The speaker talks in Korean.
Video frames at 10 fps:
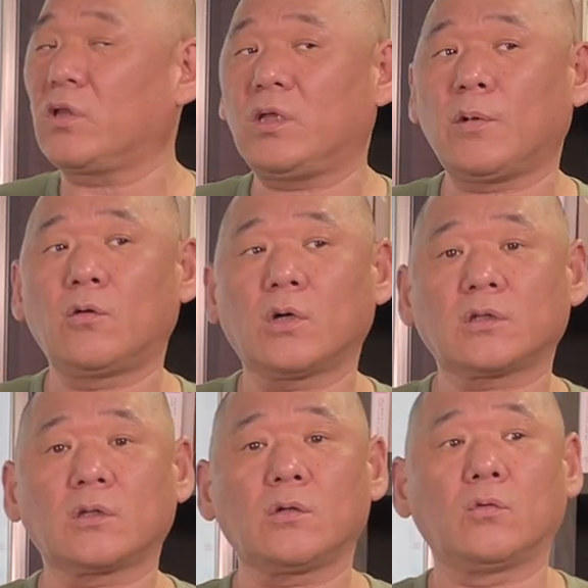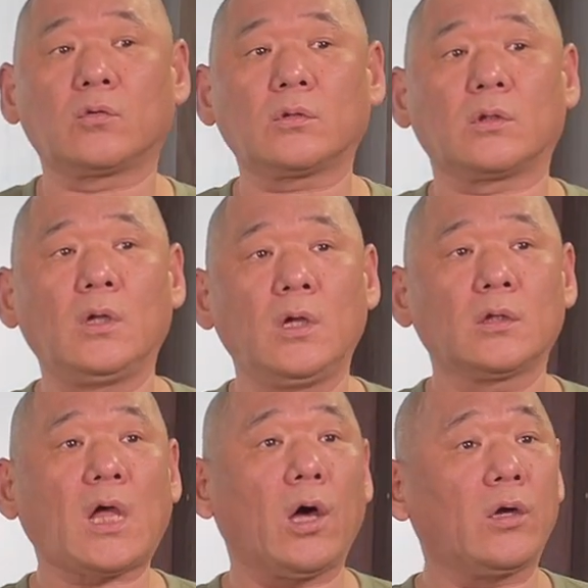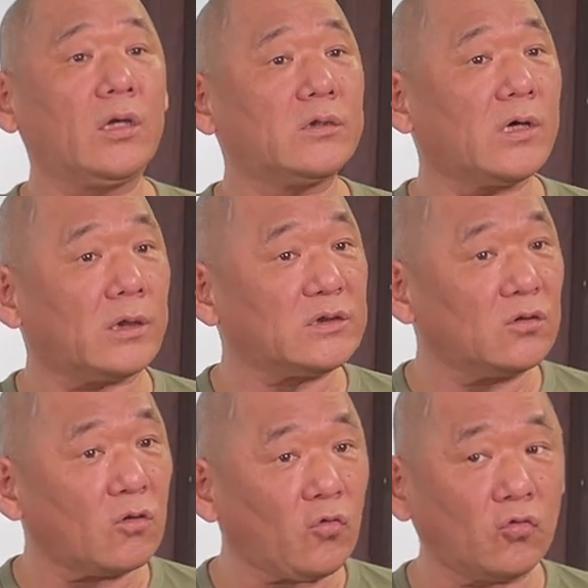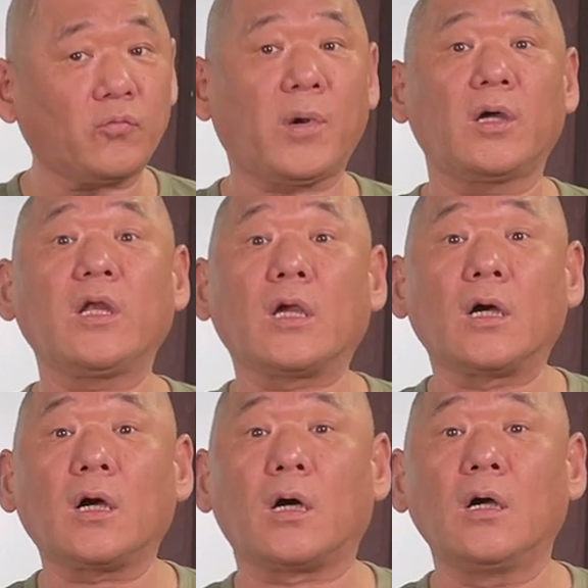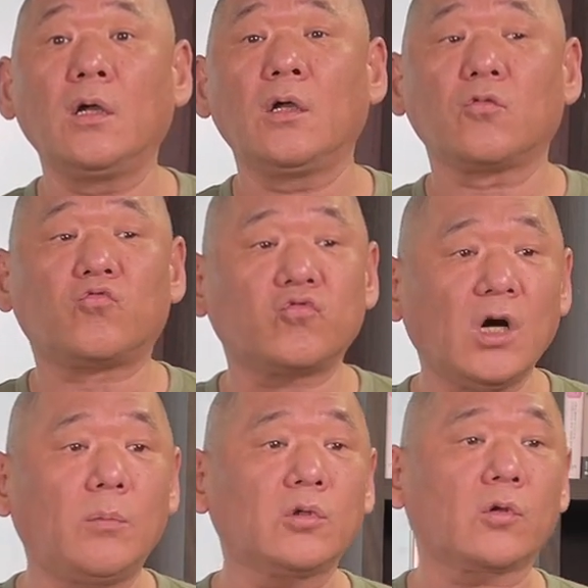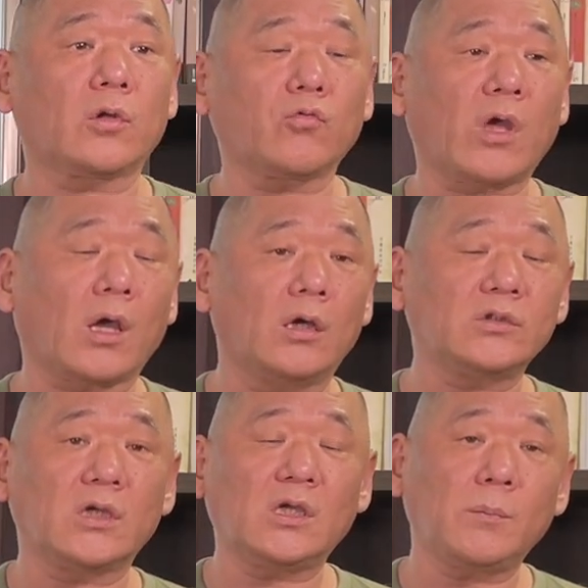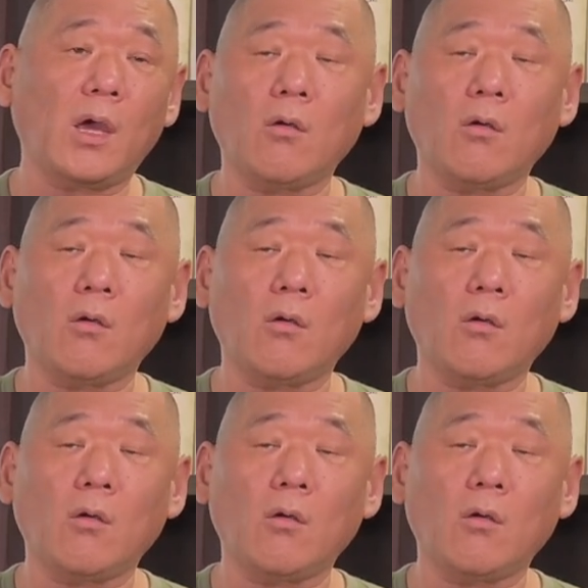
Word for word: 이방원 같은 경우는 당연히 이제 아직은 이제 소수파니까 누가 보더라도 객관적인 힘의